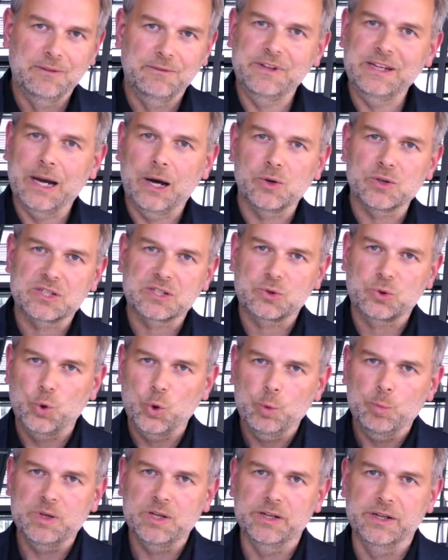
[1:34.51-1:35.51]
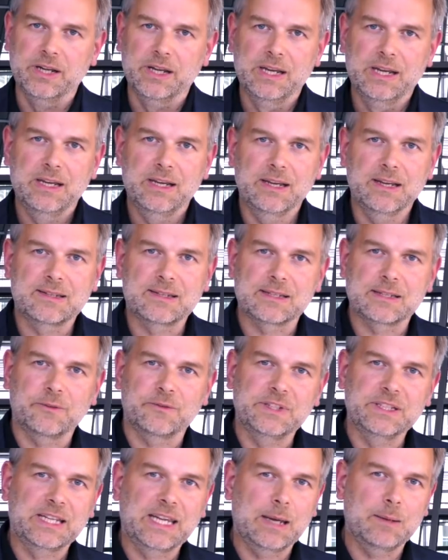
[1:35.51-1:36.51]
Wie aus Kübeln ist es
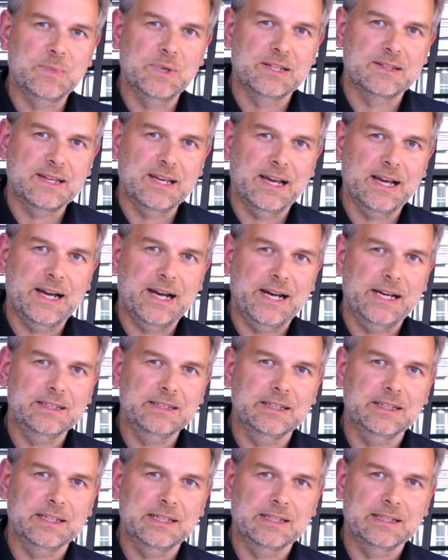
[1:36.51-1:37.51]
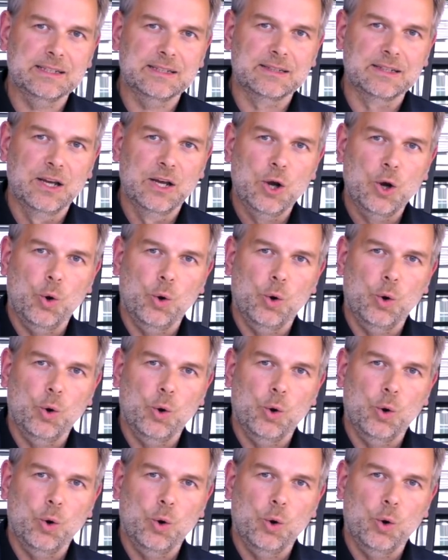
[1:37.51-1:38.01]
auf die Chemnitzer hereingeregnet